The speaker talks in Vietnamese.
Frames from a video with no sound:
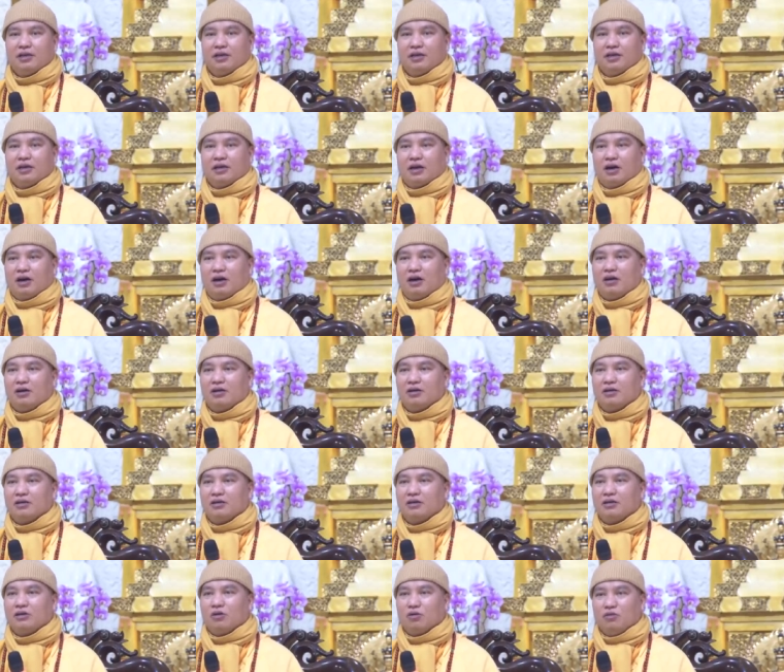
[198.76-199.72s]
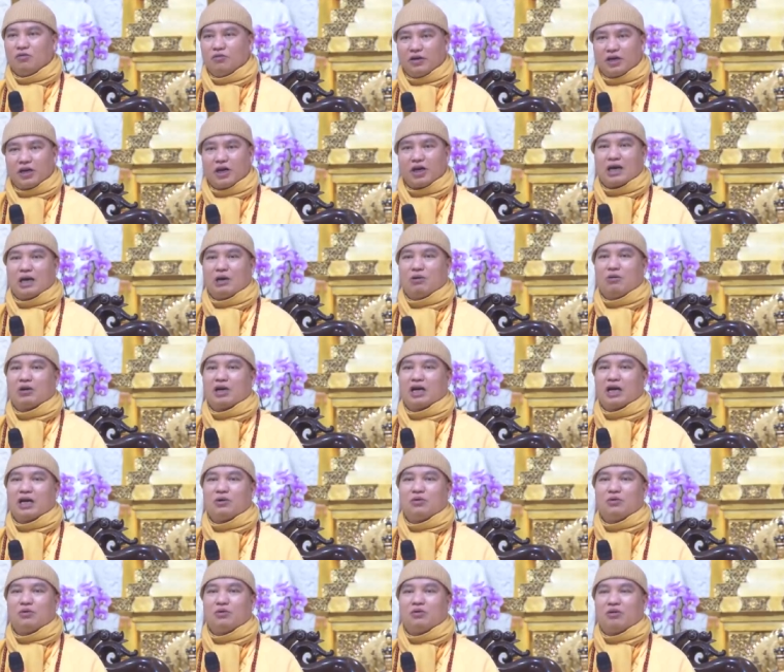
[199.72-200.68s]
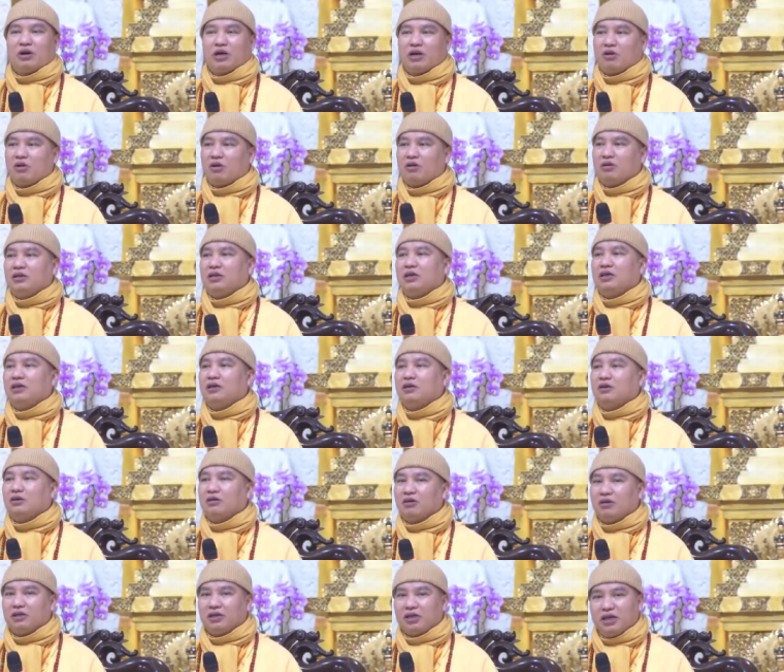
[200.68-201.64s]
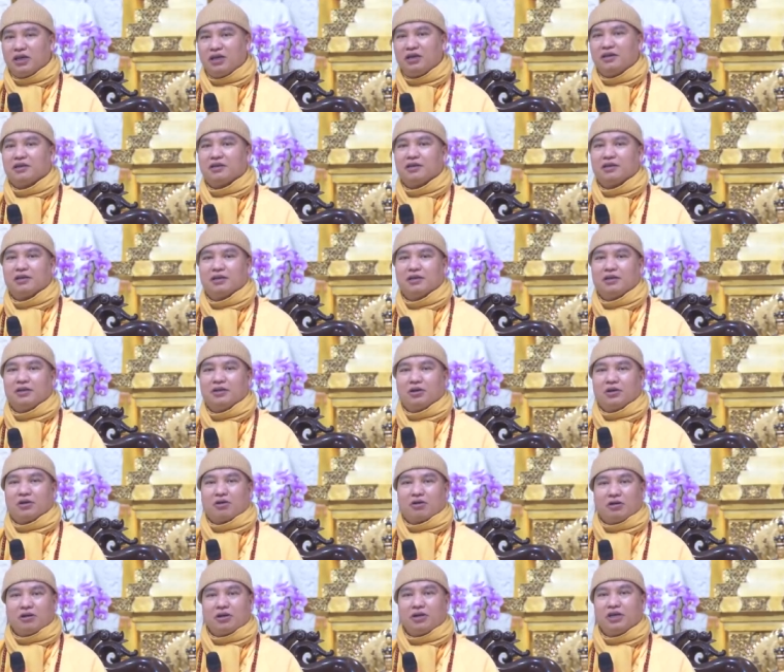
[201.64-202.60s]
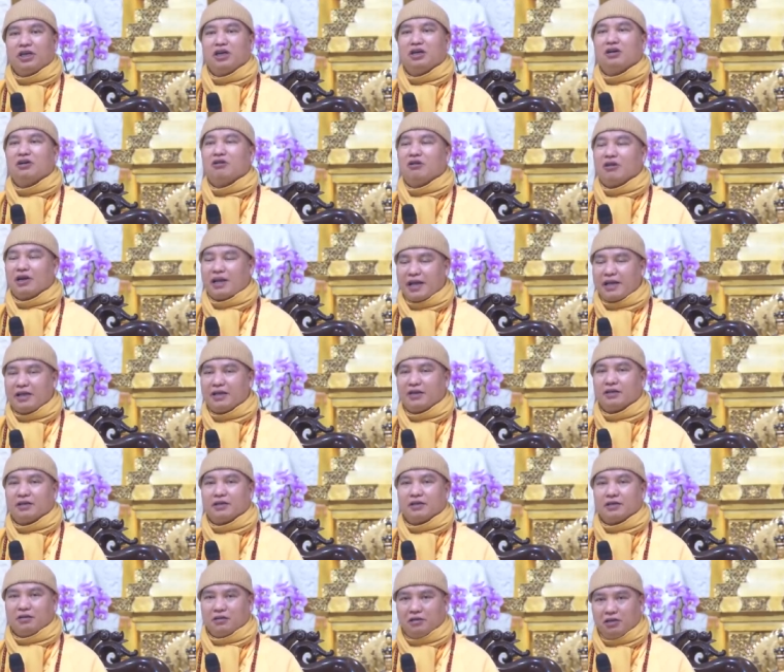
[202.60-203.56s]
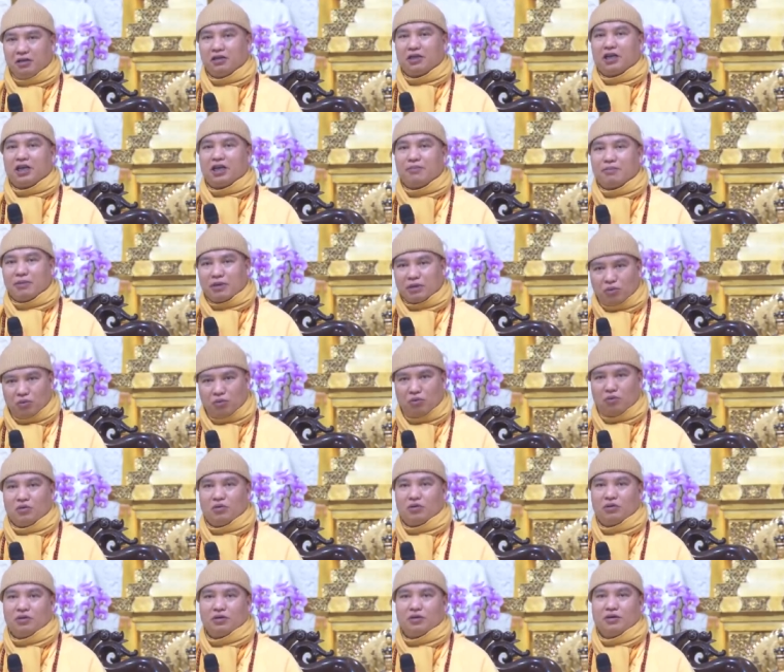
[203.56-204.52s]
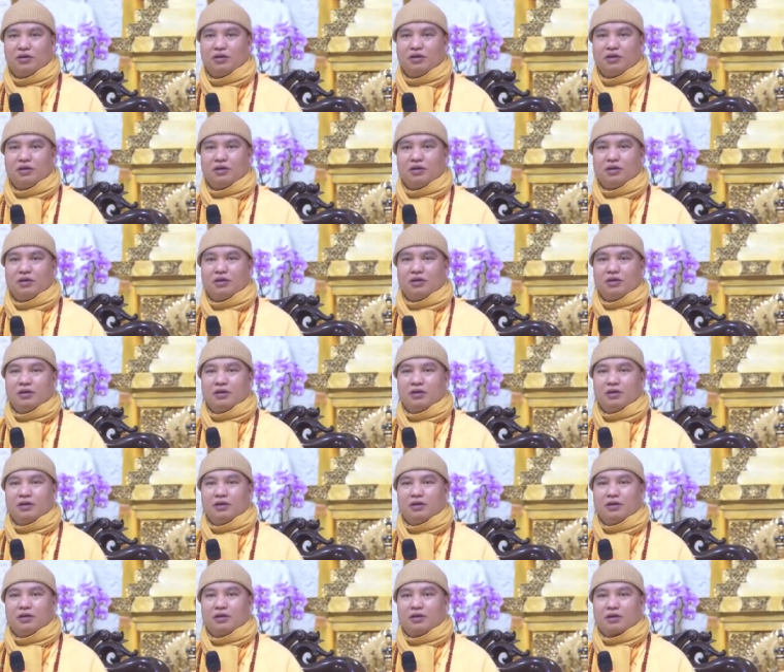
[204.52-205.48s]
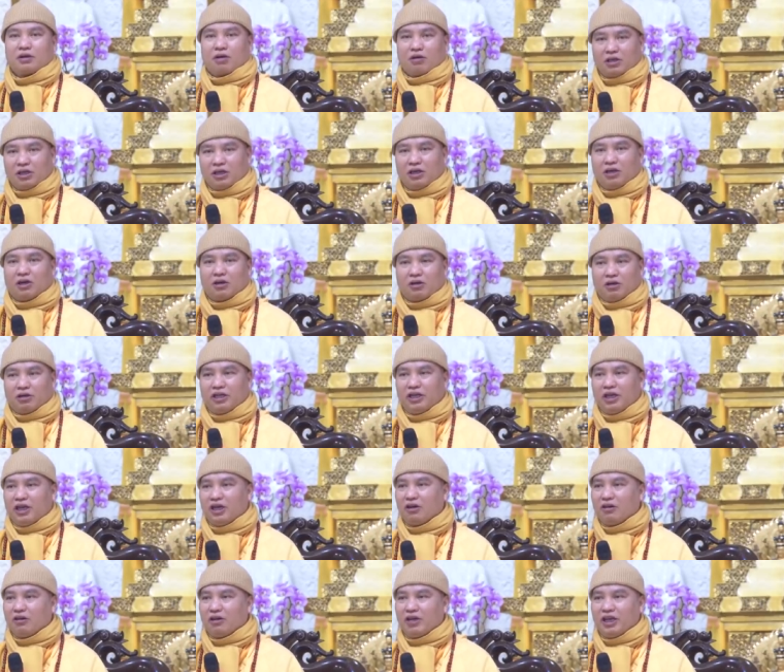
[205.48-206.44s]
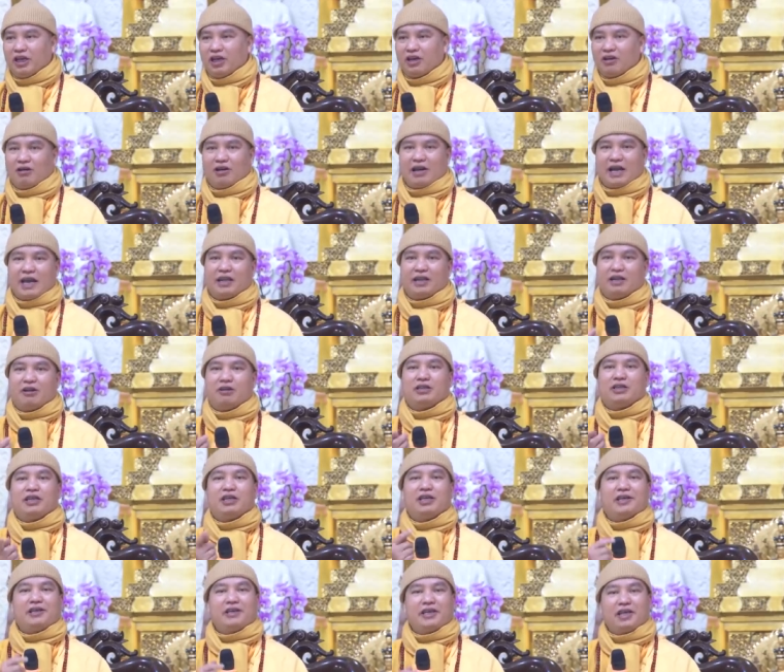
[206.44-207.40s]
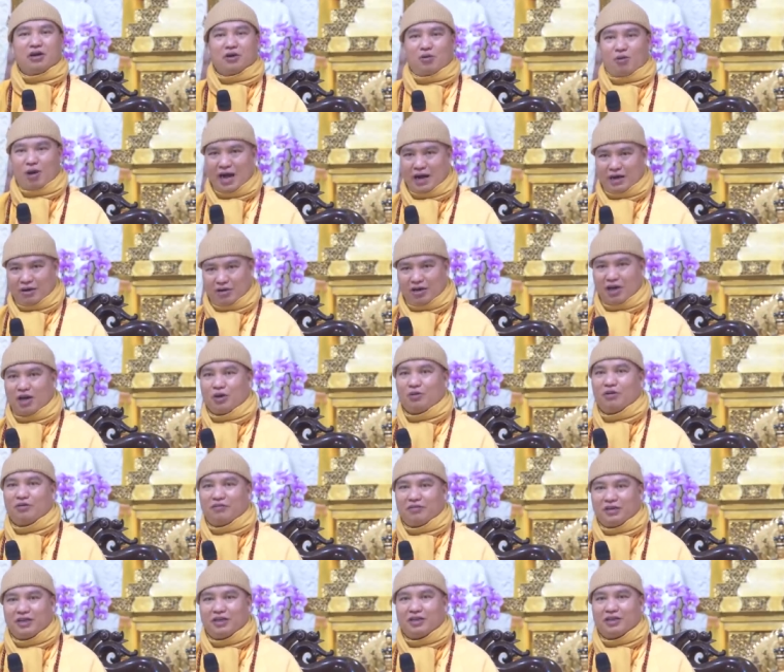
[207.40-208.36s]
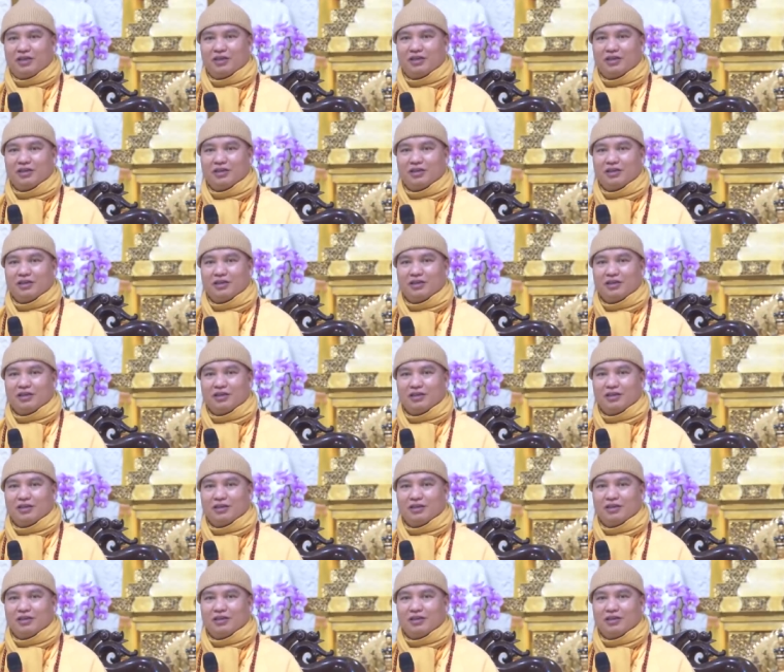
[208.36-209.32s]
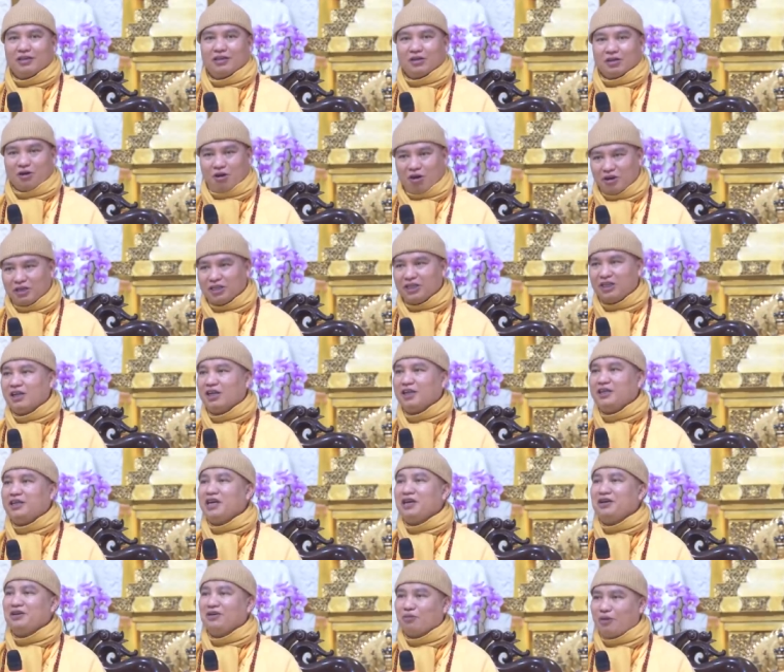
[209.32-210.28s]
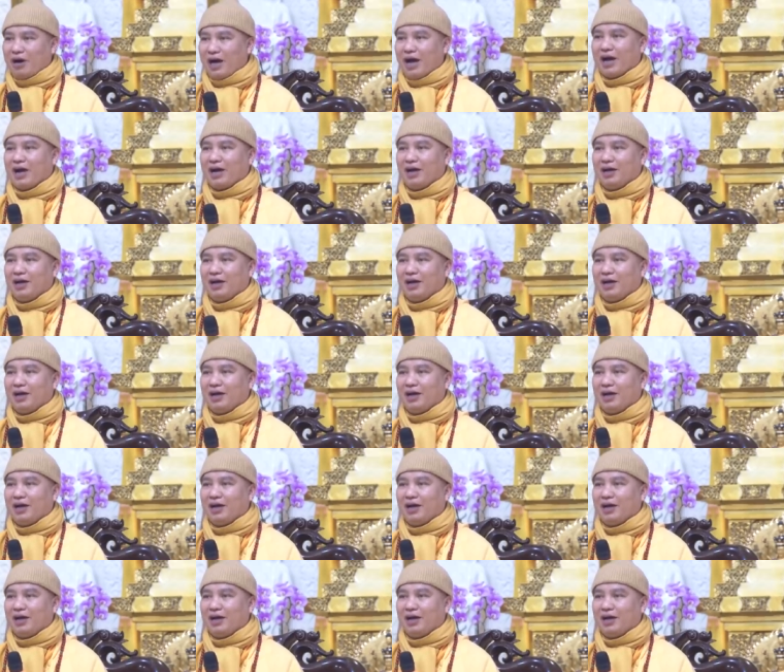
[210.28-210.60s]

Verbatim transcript: đó đúng với cái câu các cụ nói có thờ có thiêng có kiêng có lành cứ như thế mà tu có thờ có thiêng có kiêng có lành đó chính là nhân quả đó các quý vị đó chính là nhân quả